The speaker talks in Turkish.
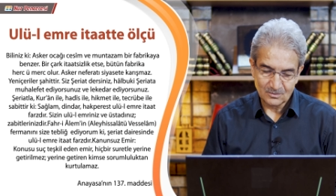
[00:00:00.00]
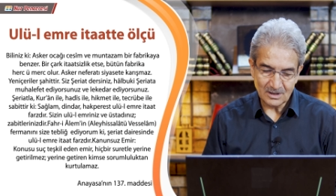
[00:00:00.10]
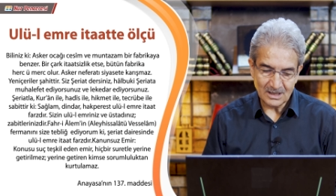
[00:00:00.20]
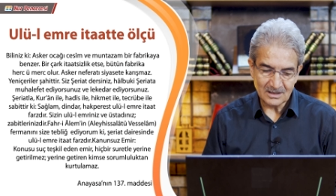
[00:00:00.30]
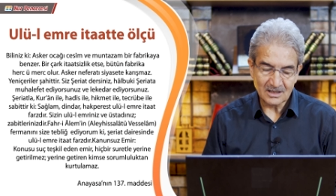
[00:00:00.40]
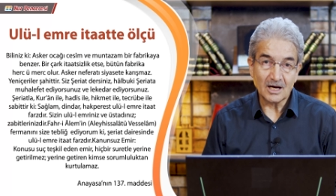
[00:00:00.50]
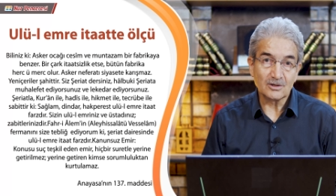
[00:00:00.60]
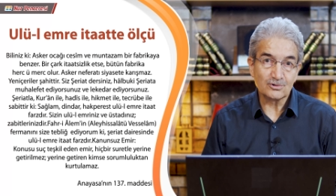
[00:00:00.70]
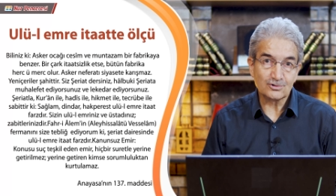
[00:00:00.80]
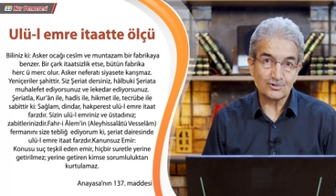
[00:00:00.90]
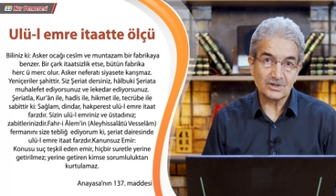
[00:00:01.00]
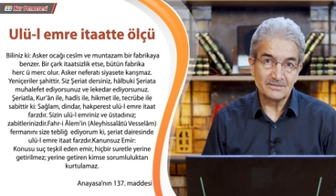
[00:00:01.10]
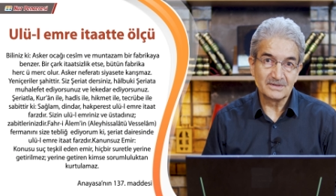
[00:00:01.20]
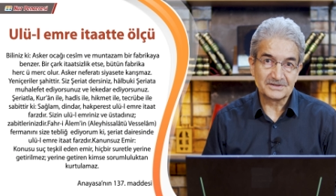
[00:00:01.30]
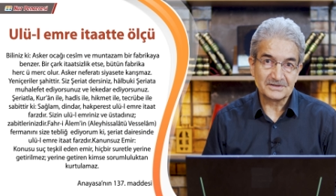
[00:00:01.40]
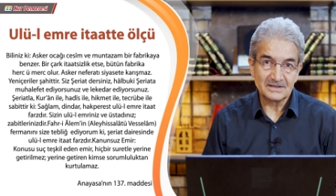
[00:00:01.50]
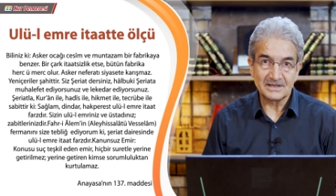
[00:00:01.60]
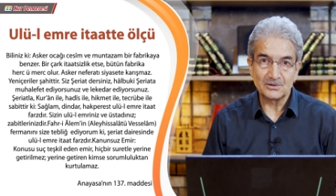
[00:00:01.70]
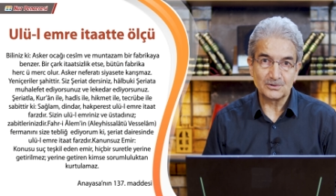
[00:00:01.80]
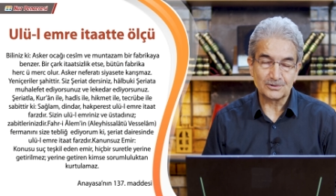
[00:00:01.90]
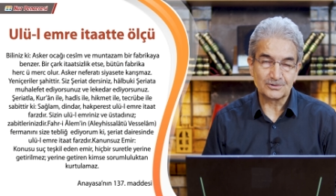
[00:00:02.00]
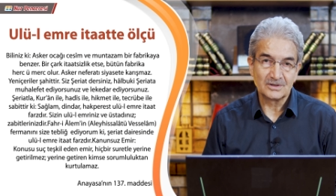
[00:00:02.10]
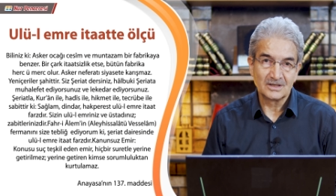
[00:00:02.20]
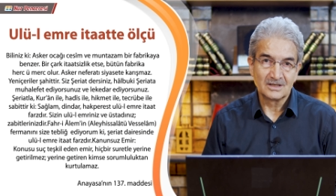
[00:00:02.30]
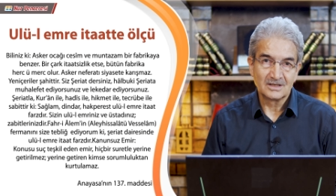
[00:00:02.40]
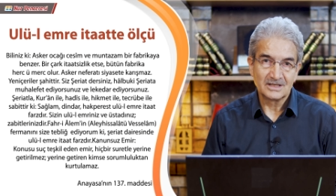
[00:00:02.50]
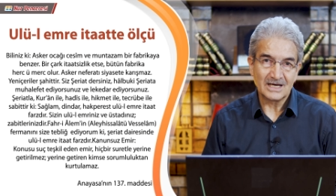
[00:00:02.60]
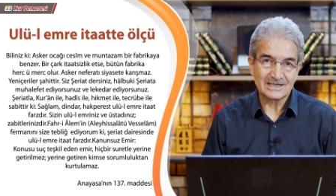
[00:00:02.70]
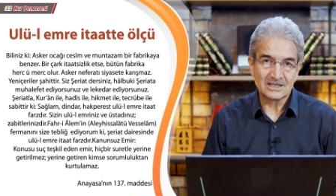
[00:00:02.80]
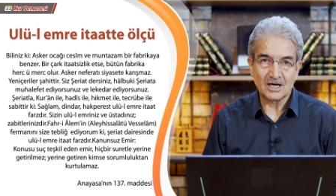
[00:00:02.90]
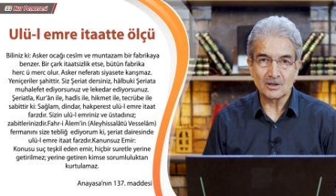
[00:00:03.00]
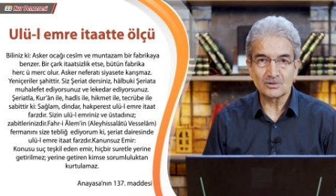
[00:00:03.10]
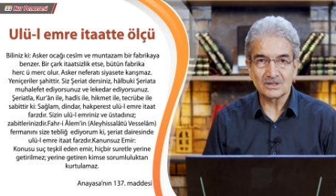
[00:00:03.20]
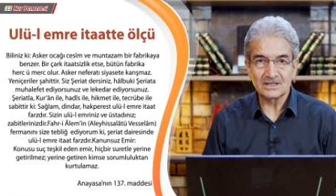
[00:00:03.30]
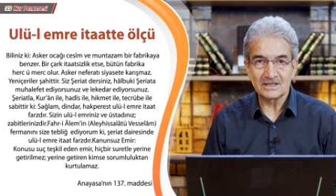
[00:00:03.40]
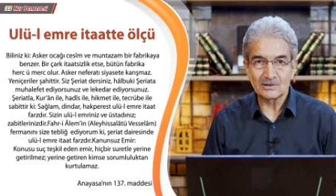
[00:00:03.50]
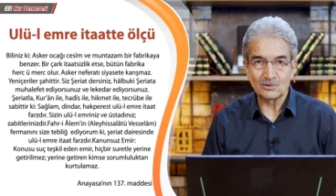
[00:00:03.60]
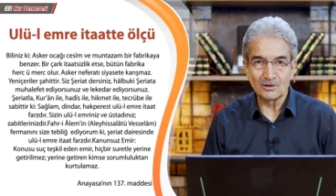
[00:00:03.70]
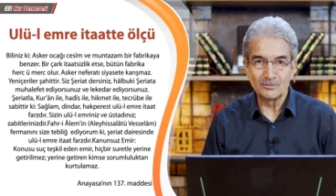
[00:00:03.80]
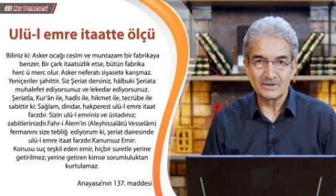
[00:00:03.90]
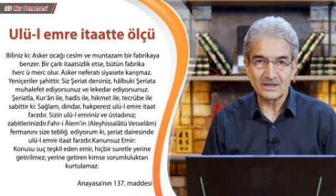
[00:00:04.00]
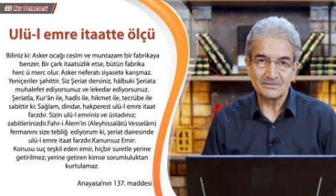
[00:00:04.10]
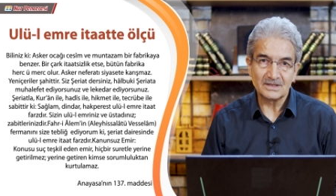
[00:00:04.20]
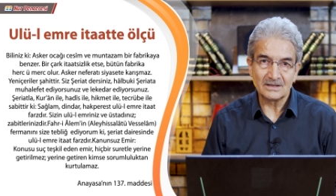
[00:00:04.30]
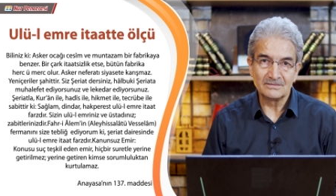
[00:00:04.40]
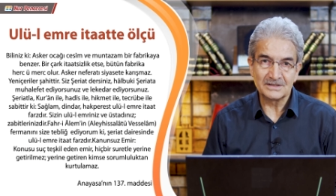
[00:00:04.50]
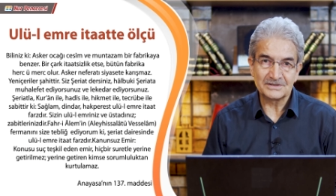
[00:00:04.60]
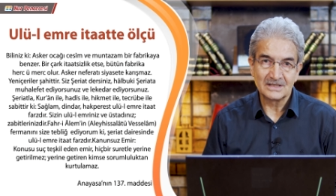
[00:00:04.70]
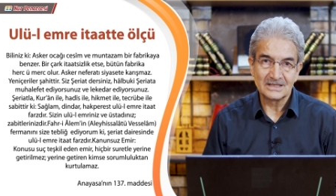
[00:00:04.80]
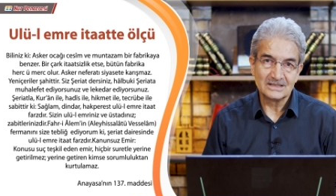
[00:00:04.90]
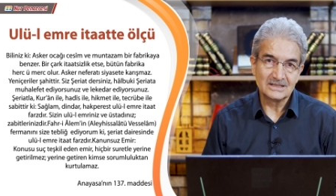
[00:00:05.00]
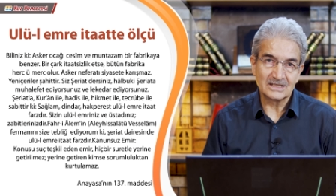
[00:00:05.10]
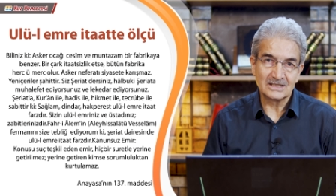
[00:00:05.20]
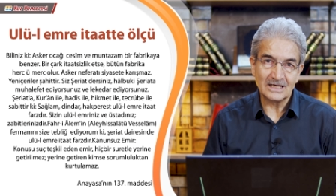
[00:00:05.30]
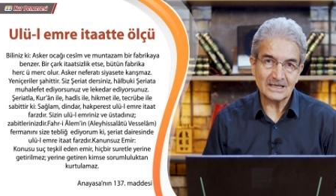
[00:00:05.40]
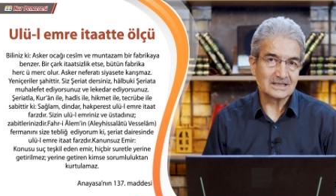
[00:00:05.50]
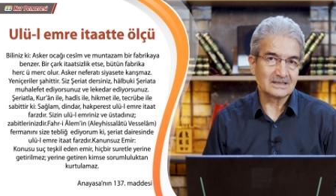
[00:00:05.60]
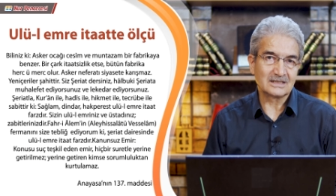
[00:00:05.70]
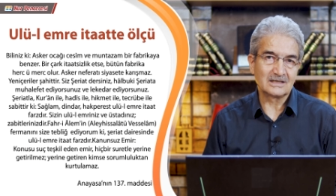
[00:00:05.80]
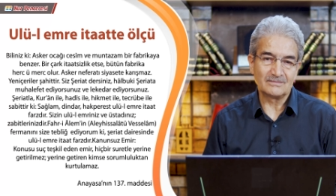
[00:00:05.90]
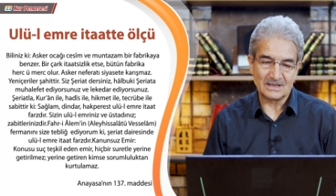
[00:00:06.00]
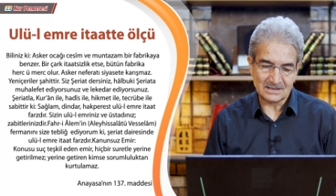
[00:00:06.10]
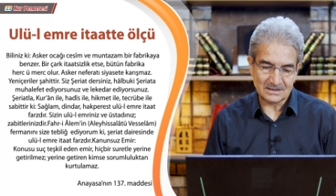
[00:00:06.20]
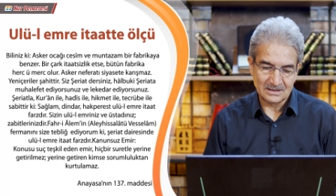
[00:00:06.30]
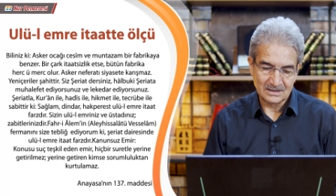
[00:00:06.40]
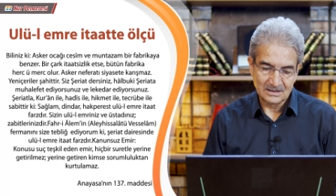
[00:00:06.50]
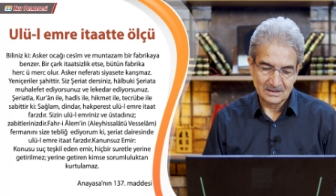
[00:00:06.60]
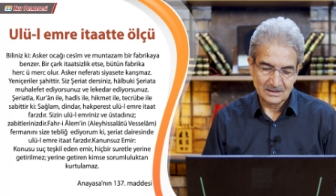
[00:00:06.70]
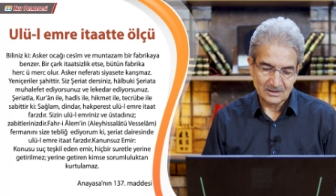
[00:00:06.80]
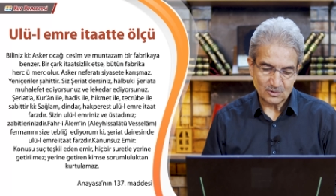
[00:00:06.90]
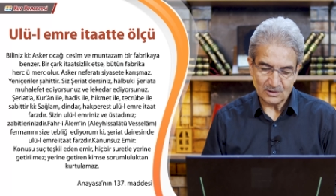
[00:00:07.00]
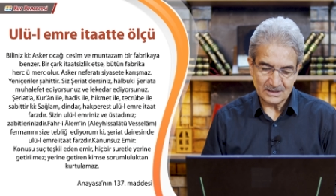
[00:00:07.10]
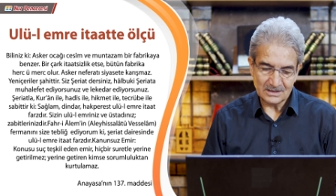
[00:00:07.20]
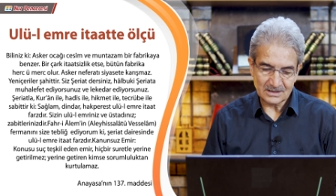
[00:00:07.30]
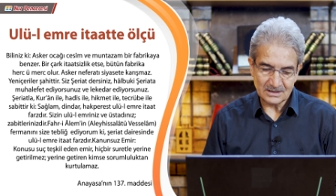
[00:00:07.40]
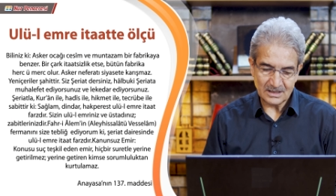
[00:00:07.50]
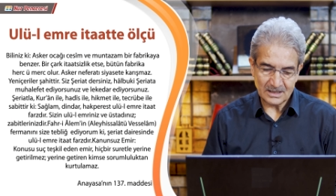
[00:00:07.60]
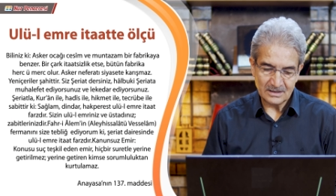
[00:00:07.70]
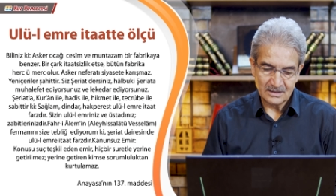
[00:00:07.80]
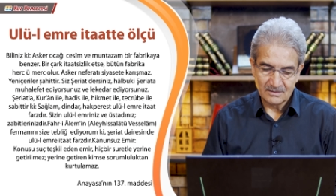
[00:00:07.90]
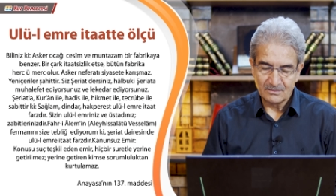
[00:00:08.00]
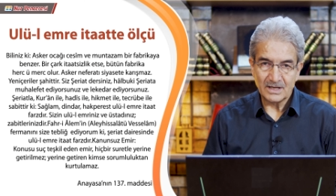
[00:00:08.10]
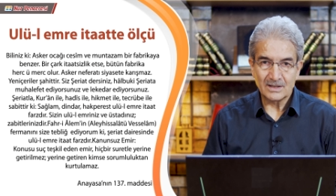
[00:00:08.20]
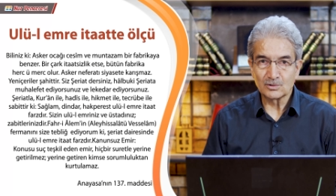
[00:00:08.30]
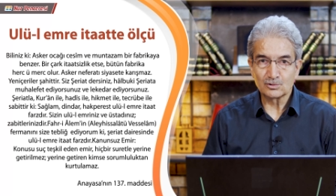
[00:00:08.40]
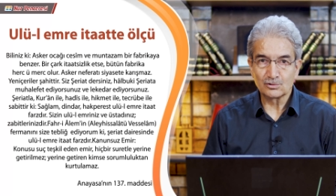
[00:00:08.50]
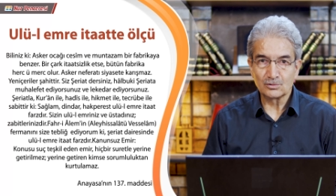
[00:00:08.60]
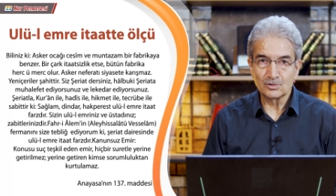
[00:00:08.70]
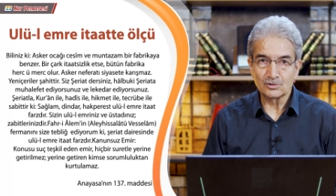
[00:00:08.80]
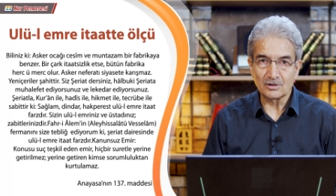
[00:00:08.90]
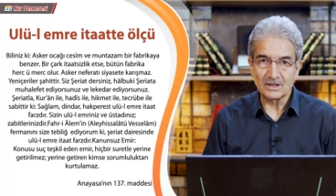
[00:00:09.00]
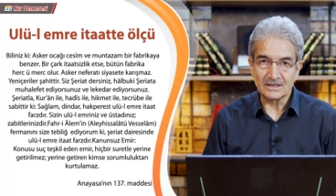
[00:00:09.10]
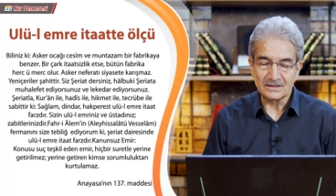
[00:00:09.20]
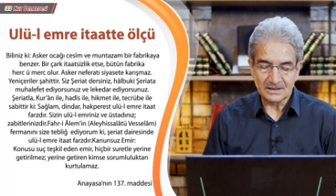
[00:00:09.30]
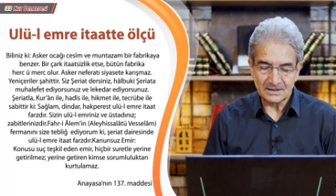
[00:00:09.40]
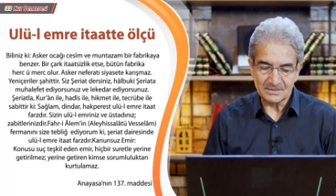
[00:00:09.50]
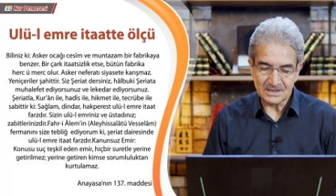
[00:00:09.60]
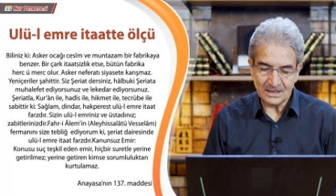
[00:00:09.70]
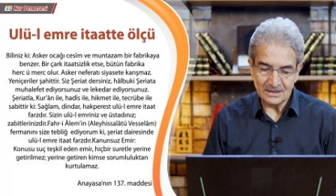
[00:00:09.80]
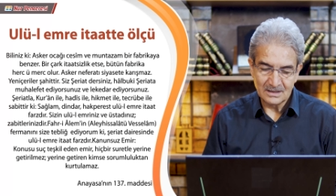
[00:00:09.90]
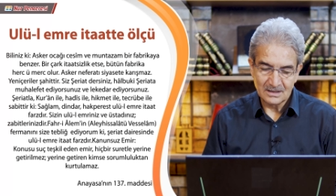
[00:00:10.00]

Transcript: Buna kanunsuz emir deniyor. Yani kanunda yeri olmayan bir emir yerine getirilmez. Dolayısıyla memur durumunda olan kimse